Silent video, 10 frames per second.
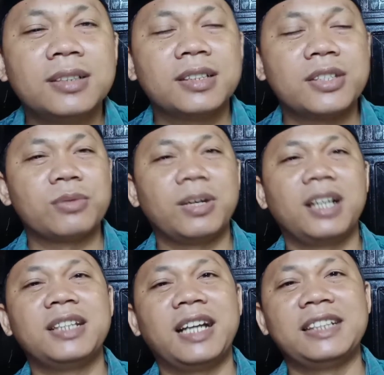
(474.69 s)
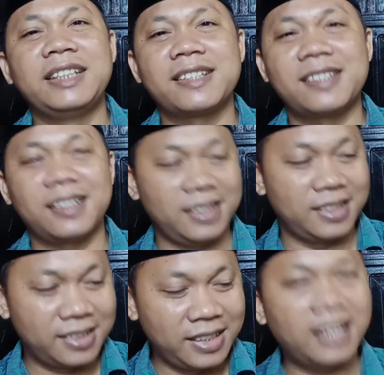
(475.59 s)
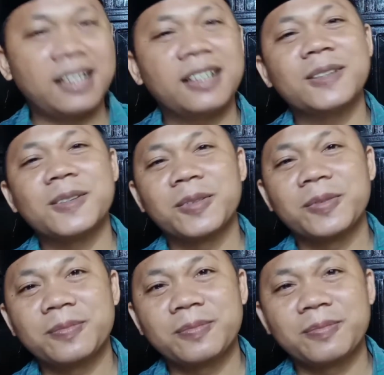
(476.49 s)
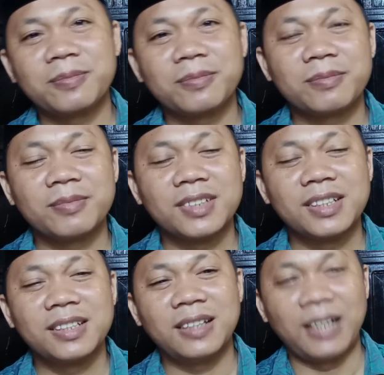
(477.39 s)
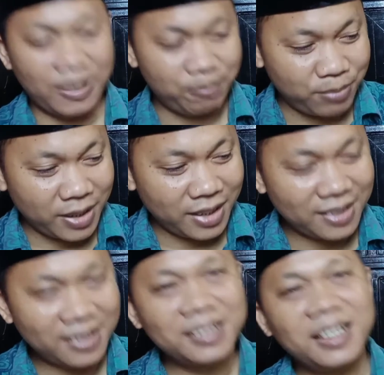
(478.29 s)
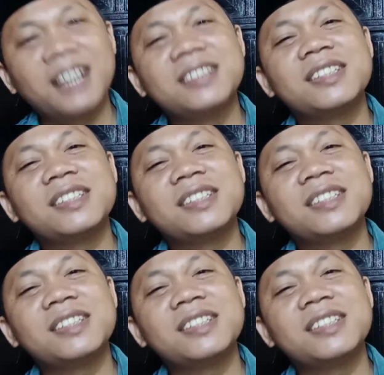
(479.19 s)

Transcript: kecuali hanya sekedar lapar, hanya